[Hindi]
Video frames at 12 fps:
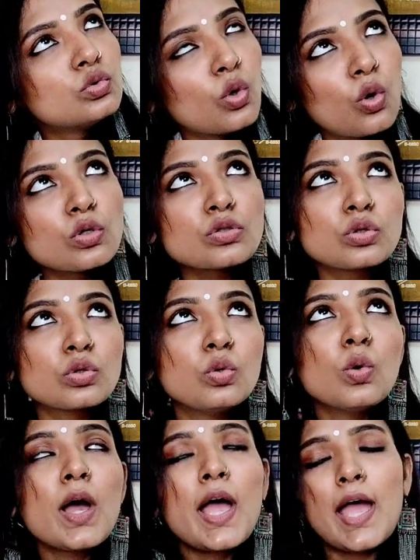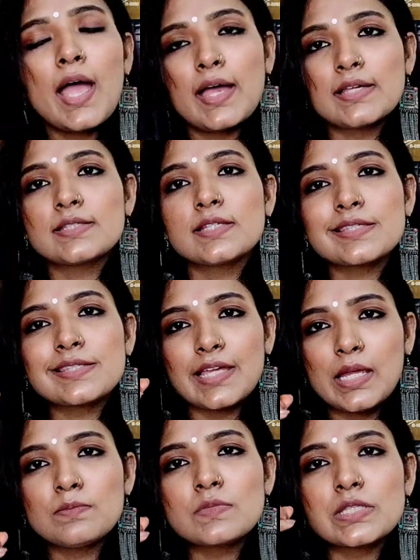दोज हु हैज़ द
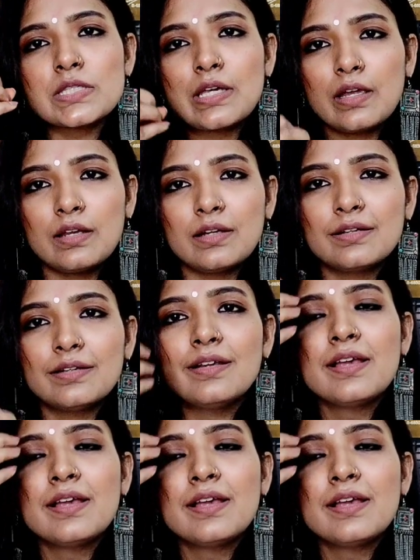सेम स्किन